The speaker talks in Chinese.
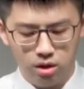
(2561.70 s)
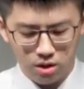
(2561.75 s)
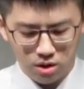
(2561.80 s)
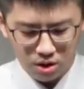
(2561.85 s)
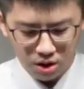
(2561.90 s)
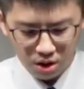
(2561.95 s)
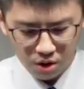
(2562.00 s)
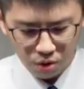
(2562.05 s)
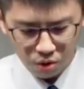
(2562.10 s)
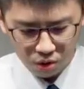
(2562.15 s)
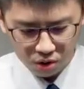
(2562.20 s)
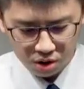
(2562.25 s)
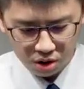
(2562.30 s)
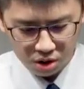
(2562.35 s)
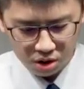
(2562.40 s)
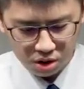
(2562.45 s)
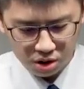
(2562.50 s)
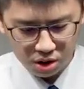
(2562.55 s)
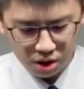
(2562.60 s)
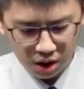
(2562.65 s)
人活着
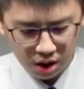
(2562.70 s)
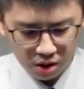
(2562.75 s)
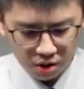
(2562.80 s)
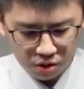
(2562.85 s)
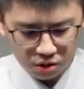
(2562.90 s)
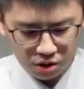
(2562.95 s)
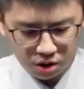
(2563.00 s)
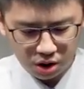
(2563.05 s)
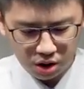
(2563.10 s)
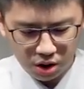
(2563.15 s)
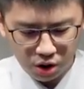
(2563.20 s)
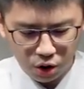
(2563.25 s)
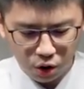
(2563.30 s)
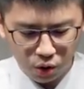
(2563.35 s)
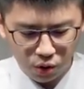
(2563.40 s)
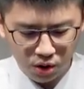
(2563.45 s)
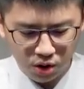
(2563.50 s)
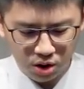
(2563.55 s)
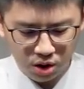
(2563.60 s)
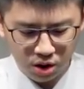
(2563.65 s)
是靠神口
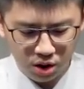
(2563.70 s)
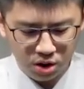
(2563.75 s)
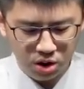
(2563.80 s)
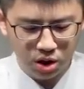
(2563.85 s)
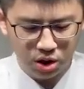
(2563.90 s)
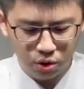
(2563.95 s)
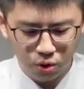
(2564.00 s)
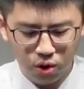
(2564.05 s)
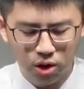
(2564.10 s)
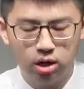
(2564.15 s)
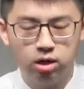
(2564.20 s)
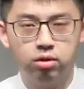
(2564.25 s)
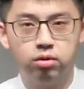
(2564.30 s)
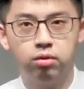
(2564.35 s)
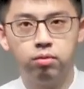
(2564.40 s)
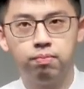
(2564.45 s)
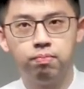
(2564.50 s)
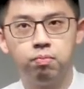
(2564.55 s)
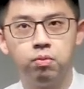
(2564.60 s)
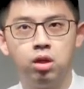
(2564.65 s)
里的一切话，哦，
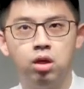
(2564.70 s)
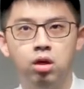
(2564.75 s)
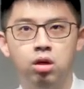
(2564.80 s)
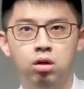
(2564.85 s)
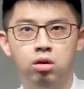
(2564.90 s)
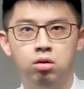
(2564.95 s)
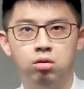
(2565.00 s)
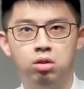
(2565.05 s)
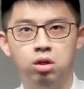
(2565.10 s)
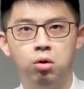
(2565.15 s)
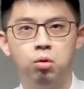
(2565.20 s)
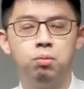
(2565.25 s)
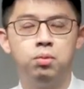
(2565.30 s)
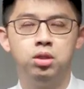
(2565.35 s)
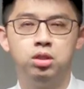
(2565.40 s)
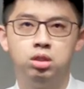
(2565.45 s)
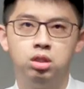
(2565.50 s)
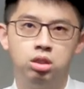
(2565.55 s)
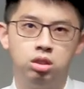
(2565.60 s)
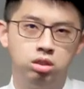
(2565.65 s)
那我
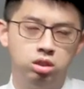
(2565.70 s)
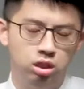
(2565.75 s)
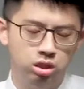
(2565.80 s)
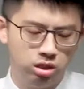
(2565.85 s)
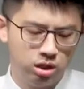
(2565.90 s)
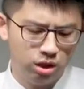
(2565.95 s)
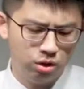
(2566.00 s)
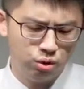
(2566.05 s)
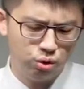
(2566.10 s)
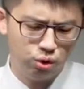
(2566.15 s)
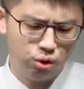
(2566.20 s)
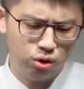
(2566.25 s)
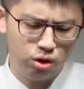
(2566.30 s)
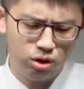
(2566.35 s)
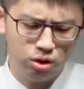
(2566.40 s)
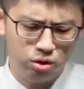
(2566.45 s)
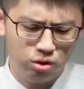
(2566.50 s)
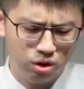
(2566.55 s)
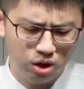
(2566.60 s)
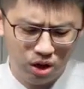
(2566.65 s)
们的线上所有的
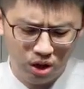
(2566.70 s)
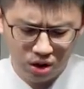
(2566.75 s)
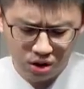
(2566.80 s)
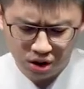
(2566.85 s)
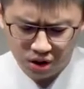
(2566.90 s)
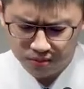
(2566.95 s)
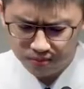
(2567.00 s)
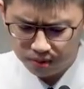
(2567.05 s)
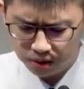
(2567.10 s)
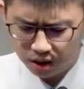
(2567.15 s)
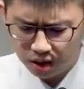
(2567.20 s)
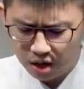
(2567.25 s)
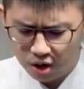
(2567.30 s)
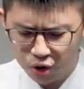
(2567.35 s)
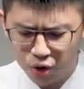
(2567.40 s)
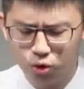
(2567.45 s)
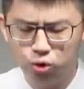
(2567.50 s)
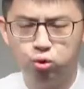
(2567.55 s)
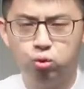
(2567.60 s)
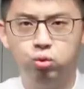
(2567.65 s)
呃亲朋好
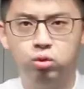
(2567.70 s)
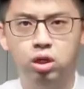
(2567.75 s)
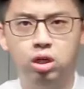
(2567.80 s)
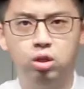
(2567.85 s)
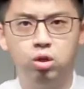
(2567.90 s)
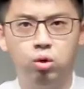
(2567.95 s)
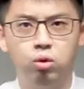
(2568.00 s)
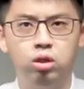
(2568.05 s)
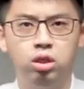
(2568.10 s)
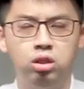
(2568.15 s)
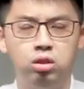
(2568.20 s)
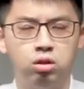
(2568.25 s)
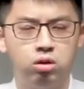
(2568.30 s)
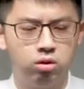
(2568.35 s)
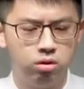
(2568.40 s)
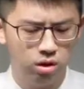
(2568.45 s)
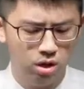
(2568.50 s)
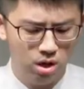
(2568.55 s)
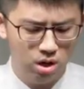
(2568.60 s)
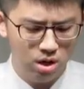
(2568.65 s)
友、组内同龄，哦，
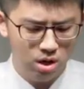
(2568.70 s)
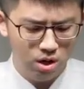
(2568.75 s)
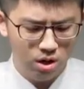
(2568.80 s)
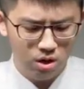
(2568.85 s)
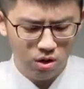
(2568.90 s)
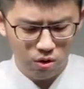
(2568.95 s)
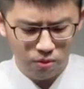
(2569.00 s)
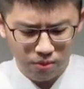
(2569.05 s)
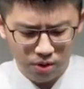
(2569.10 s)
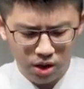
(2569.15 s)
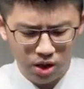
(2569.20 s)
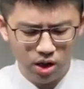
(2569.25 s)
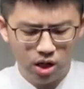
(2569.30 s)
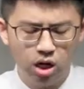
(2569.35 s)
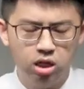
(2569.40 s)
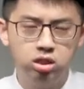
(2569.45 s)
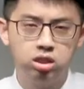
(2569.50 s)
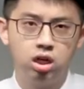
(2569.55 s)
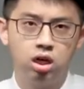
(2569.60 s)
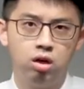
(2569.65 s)
我们也
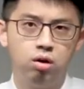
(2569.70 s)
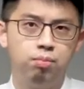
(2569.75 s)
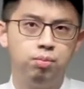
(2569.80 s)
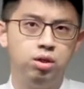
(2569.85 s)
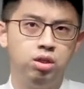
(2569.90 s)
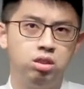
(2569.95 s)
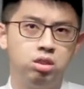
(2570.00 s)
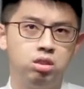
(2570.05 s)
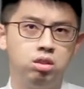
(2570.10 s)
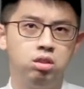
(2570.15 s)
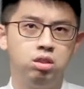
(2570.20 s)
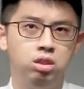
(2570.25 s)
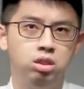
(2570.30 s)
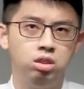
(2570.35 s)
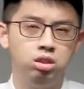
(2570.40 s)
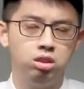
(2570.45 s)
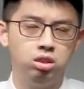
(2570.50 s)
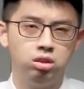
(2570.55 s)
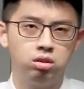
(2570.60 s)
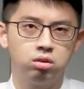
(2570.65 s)
更加要彼此提
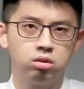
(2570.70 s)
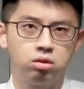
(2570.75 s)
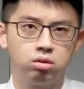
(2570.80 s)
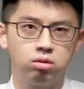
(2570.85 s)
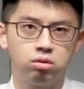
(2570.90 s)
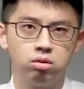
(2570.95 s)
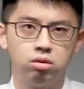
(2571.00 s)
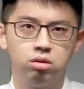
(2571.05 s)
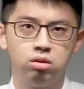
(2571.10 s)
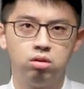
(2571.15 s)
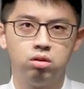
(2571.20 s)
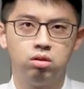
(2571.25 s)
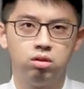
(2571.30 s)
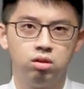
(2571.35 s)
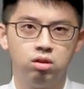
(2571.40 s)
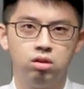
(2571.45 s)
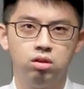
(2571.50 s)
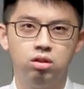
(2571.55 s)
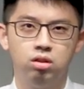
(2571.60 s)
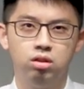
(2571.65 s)
醒，哦，
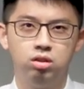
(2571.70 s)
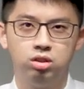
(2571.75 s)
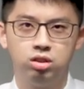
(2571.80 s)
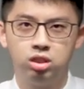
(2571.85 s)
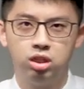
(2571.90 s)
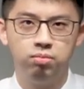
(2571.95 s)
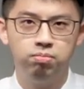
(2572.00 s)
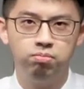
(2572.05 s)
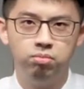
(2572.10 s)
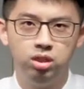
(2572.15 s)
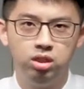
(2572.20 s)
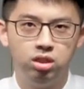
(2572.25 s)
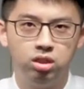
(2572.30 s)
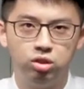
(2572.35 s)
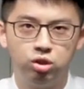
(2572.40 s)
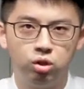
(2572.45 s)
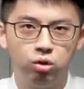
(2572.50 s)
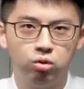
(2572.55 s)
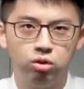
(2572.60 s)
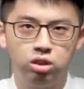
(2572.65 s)
生命的
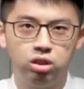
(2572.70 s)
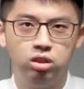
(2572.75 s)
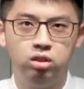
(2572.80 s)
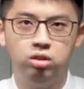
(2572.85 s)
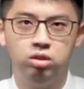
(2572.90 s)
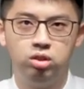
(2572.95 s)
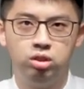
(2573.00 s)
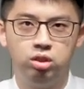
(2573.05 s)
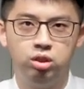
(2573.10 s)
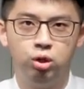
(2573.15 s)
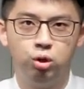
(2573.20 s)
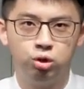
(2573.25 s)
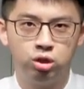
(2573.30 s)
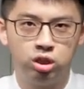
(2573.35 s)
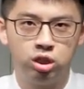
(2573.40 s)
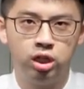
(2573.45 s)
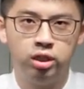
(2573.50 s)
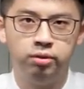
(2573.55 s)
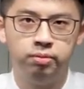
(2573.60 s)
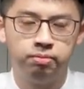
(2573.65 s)
重心只有
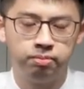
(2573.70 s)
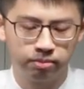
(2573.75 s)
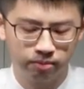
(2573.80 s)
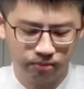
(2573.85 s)
神，